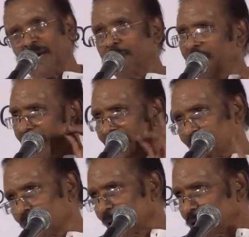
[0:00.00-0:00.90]
பைபிளிலே
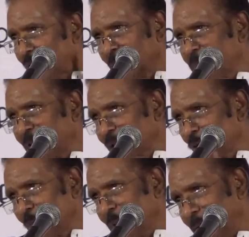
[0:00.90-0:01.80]
கூட சொல்லப்பட்ட
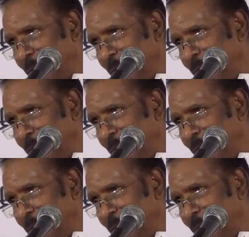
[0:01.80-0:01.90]
உண்மை